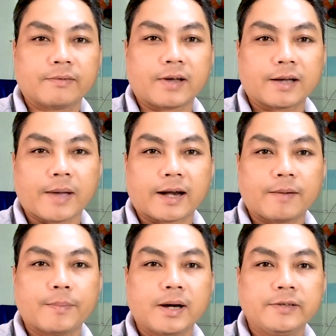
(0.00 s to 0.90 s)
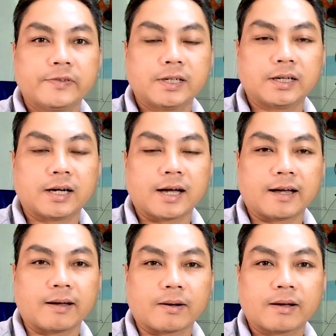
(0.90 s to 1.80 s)
và các bạn nào mới vừa à,
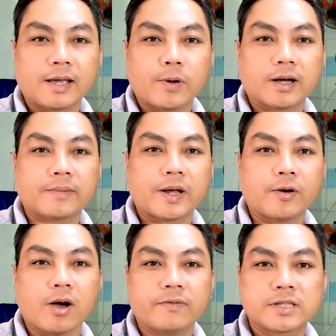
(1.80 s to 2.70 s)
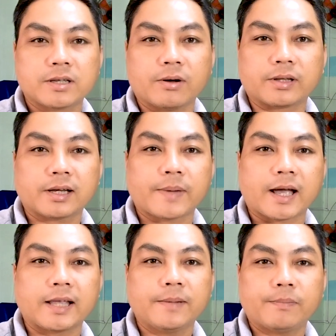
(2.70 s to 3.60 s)
ghé qua kênh Bado Official thì các bạn
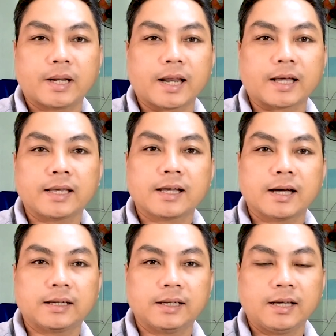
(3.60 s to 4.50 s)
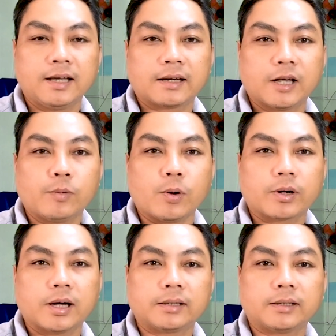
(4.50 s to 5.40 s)
hãy giúp mình đăng ký kênh để ủng hộ
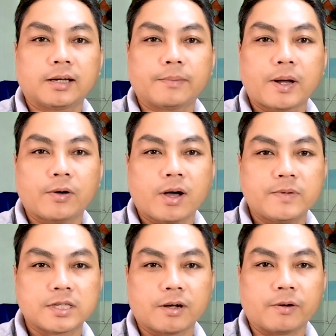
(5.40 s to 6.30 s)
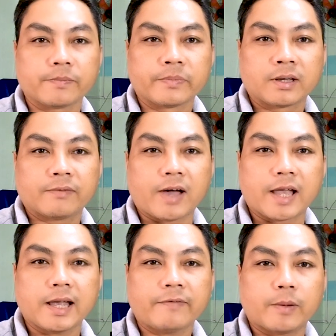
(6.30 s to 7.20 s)
kênh à, Bado Official và
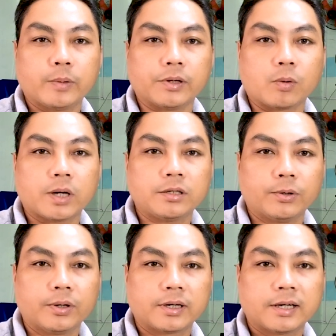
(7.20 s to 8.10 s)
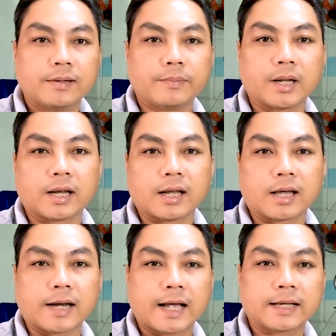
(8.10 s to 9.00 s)
hãy nhấn vào biểu tượng quả chuông khi mà mình
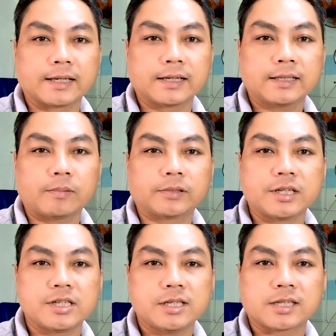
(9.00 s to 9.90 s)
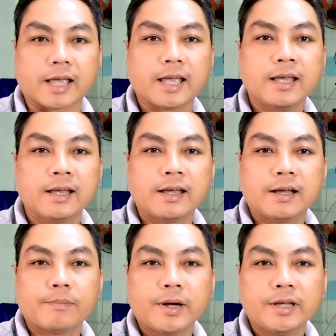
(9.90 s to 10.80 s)
đăng những cái thông tin chia sẻ
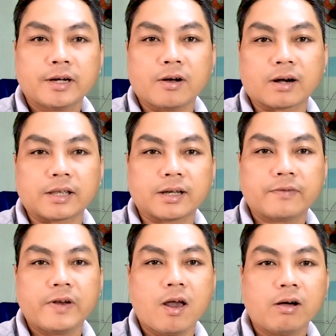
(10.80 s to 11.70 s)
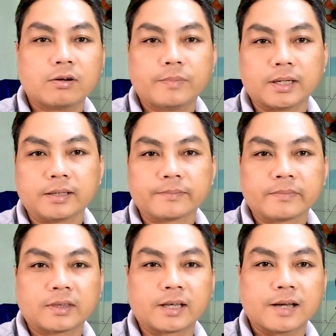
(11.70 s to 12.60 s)
mới nhất hoặc là những cái vlog của mình
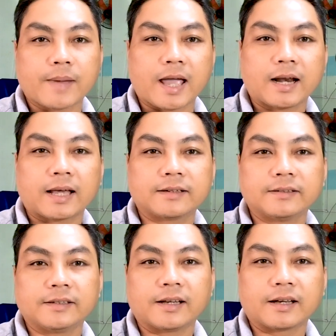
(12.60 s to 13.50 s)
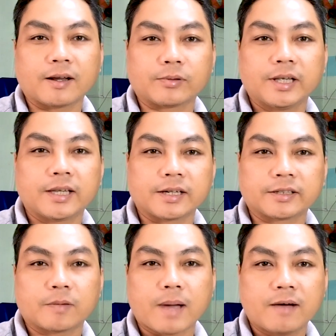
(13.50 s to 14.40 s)
thì các bạn là người đầu tiên nhận được
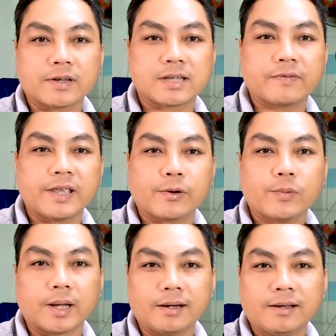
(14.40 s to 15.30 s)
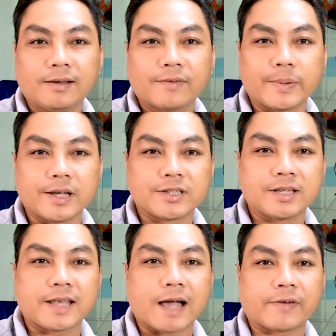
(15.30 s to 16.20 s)
thông báo và xem video của mình bây giờ
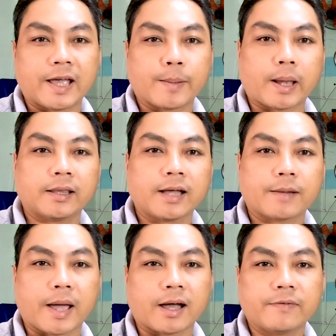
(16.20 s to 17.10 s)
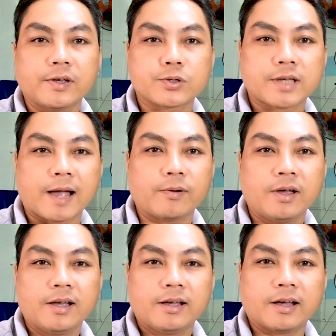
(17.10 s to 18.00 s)
xin chào và hẹn gặp lại tất cả các bạn ở video sau
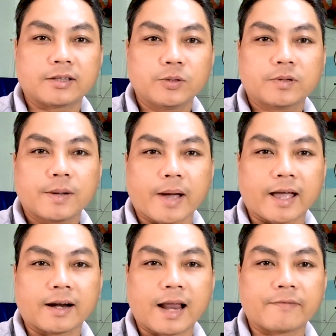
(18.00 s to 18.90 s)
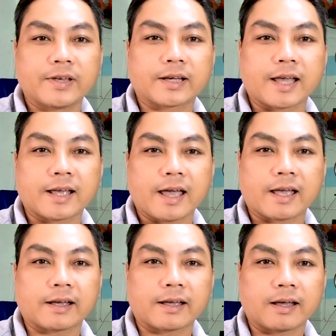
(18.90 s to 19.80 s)
chúc các bạn làm việc ngày
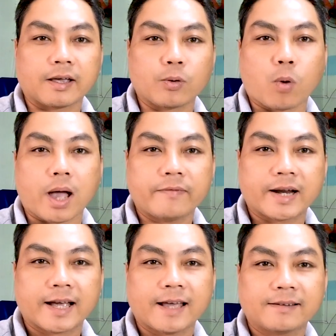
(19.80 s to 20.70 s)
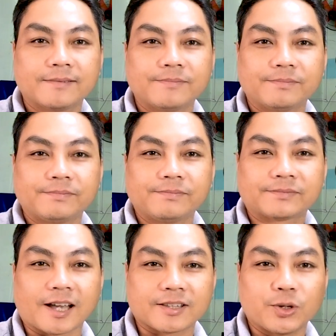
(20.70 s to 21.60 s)
càng hiệu quả và đắt khách
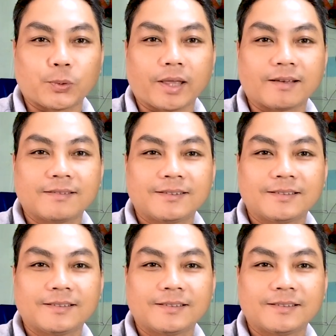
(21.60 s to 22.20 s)
thật nhiều tiền